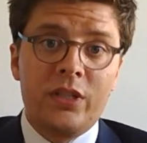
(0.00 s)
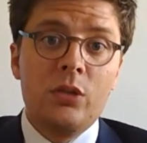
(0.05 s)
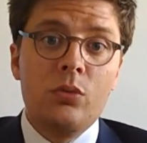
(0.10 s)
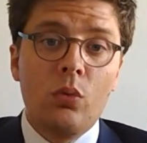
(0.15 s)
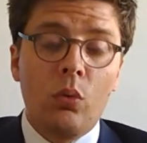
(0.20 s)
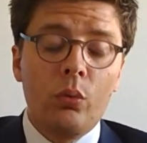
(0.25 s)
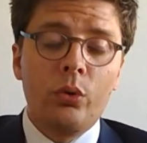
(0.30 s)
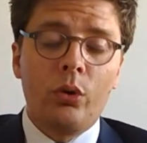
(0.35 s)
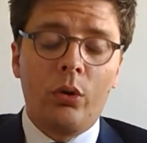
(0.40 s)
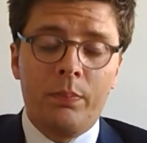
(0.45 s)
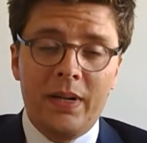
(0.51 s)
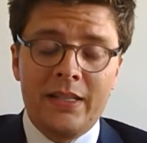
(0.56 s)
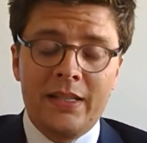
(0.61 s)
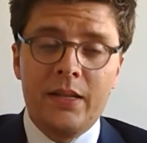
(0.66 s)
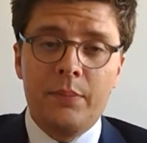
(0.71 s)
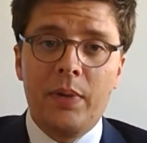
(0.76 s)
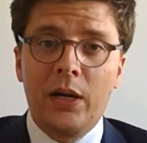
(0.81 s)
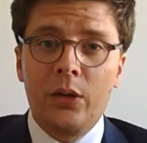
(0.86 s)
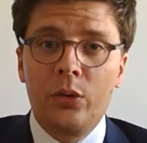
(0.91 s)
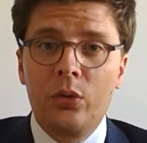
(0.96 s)
continueront dans le
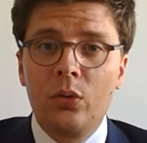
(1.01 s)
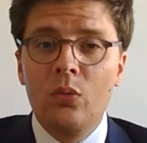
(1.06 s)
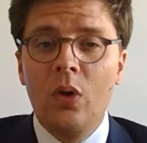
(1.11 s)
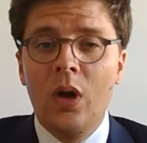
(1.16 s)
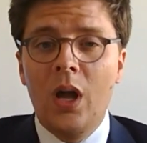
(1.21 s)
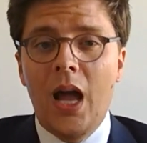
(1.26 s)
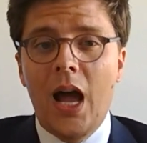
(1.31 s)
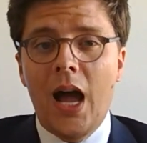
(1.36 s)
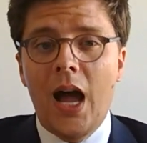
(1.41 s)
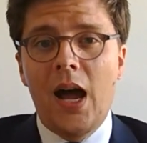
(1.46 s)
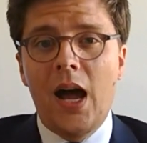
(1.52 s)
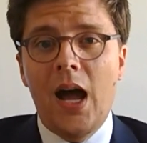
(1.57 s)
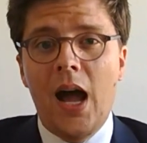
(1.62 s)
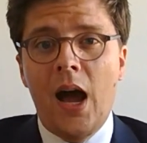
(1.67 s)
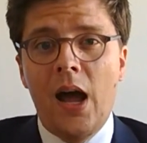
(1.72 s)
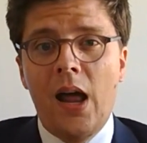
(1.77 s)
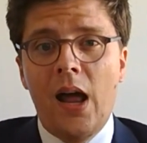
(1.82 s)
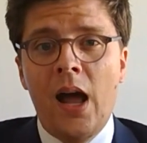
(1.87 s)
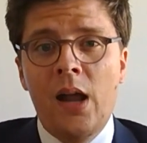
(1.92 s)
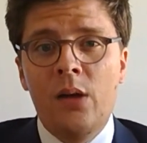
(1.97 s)
passé pardon,
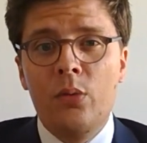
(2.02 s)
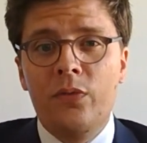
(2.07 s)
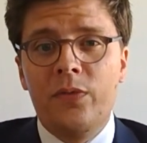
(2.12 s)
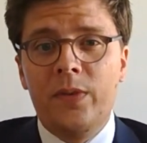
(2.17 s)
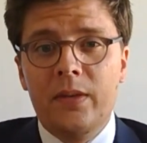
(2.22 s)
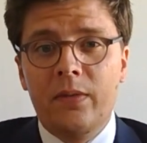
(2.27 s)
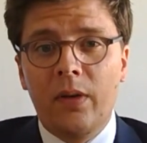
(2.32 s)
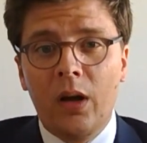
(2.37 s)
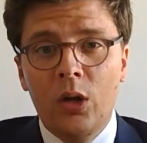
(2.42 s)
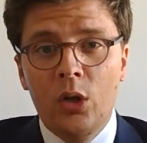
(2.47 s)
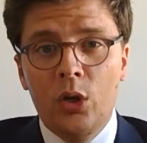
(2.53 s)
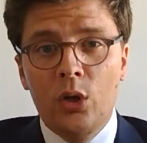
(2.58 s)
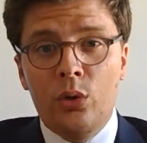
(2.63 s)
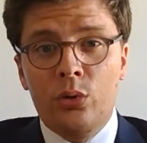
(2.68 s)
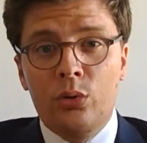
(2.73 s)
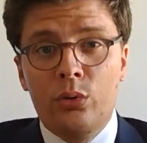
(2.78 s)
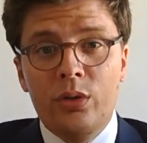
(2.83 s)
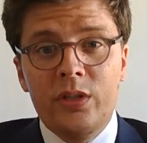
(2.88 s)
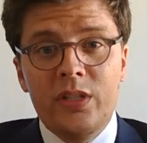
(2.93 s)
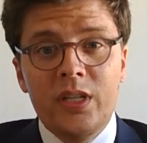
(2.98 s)
à le vivre.
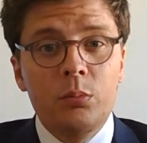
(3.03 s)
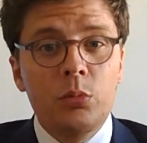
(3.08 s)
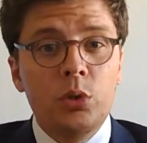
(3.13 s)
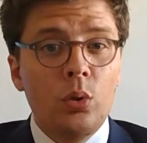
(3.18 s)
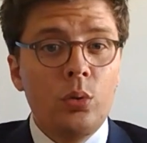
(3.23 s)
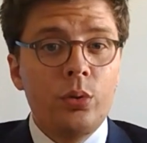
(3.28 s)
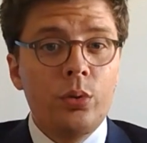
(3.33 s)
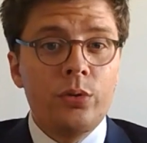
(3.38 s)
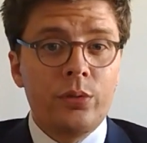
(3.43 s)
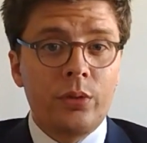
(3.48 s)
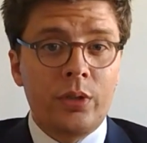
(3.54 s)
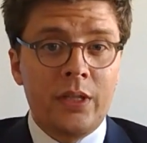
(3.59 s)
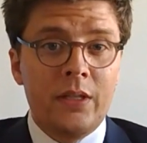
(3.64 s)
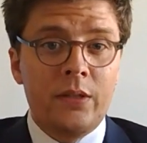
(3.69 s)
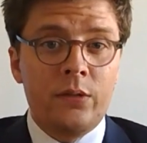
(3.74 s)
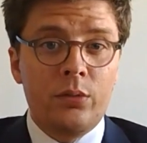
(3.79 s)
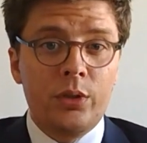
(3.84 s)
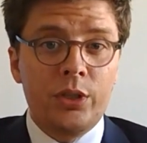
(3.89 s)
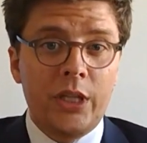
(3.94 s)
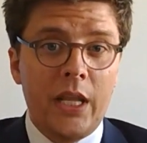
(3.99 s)
Deuxième chose
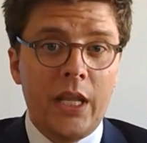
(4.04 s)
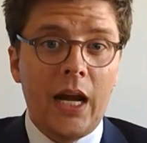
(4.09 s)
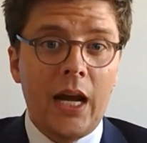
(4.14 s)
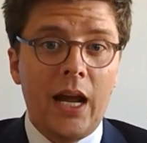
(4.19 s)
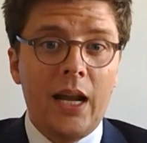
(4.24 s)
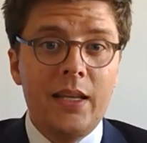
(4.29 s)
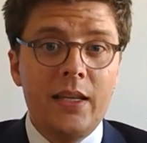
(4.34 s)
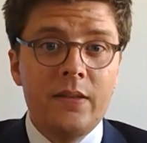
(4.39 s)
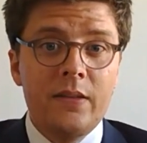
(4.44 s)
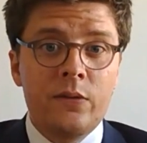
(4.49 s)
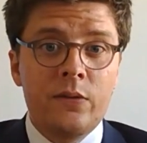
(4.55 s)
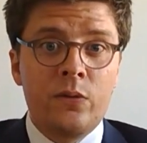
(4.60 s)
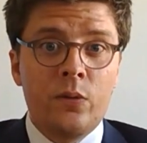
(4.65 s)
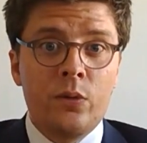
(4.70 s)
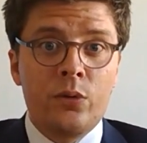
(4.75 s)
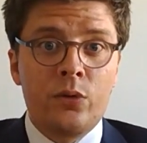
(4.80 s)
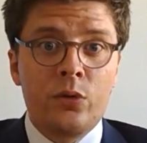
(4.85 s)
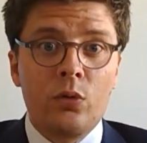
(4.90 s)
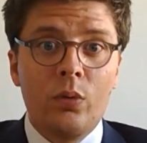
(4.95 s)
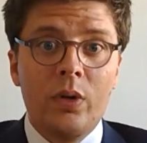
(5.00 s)
qui se généralise,
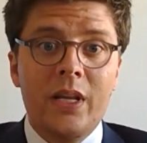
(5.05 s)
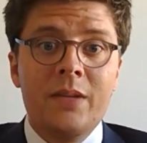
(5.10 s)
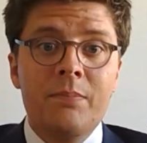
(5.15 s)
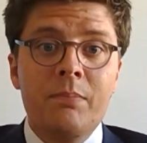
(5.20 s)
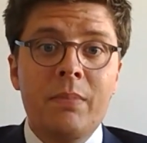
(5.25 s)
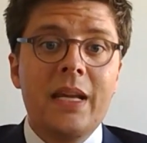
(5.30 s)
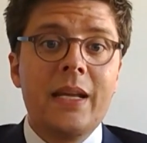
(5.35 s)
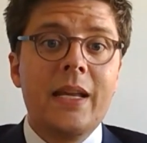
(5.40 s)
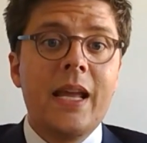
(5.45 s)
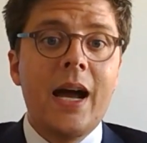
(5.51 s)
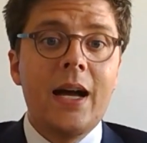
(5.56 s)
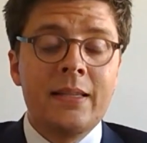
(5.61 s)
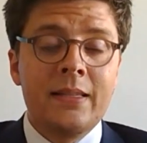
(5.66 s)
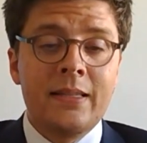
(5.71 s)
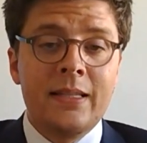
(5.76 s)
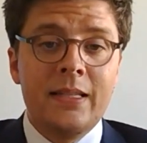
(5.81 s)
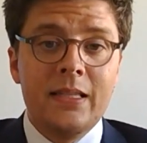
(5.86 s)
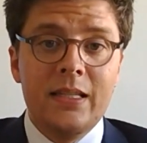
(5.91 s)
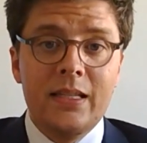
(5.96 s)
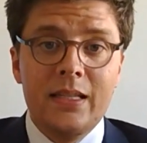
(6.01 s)
ce sont les
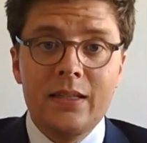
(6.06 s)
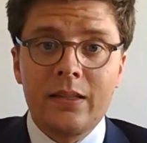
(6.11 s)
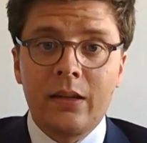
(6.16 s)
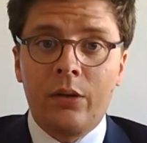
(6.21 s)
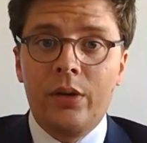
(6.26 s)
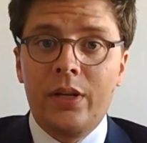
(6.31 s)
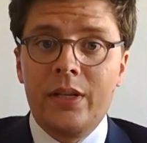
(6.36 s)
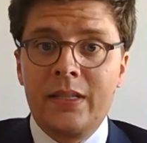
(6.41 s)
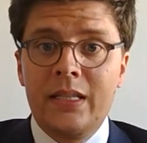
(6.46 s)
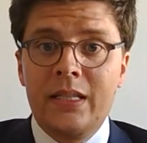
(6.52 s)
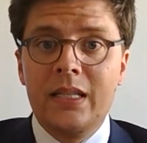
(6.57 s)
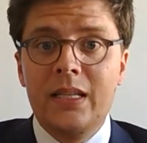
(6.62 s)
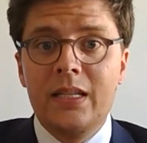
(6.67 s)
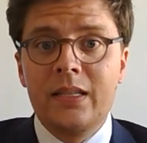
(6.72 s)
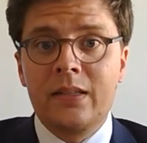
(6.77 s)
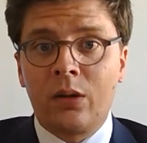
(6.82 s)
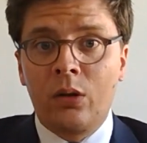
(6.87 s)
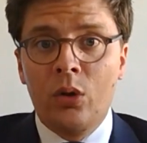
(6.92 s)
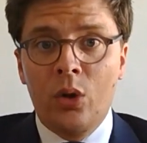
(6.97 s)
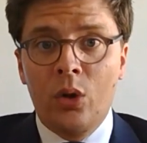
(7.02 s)
méga sinistres, les
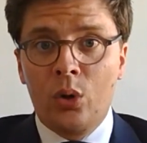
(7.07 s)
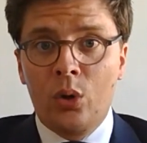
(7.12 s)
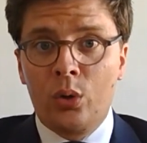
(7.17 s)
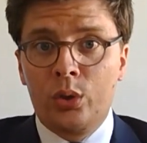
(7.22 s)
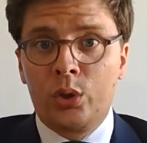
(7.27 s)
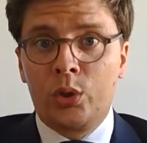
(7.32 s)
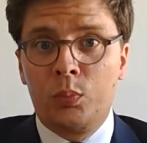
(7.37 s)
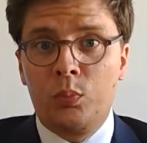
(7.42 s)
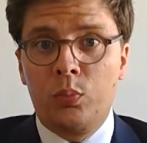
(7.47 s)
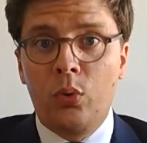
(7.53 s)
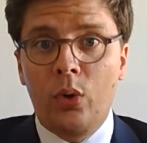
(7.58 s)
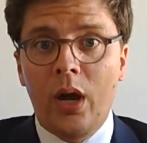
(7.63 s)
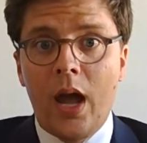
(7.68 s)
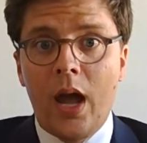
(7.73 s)
sinistres que je